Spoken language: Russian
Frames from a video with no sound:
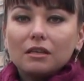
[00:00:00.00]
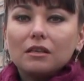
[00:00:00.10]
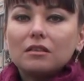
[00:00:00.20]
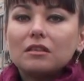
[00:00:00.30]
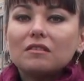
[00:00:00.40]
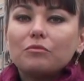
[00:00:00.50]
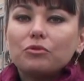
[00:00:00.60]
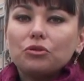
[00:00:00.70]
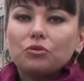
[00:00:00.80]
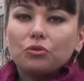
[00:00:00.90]
Если вам
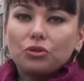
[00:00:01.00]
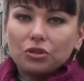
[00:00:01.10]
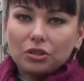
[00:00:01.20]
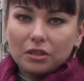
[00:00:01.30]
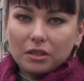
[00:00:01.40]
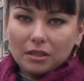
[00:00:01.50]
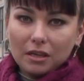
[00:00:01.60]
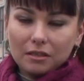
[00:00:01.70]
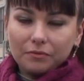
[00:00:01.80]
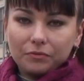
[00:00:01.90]
очень хочется
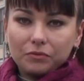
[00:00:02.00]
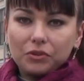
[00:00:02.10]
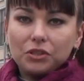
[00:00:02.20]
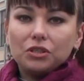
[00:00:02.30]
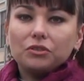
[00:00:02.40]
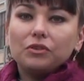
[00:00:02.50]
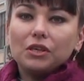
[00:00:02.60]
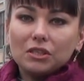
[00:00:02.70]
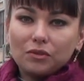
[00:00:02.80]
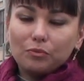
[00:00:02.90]
сказать, выйдите в
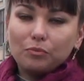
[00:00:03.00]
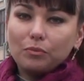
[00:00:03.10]
лес,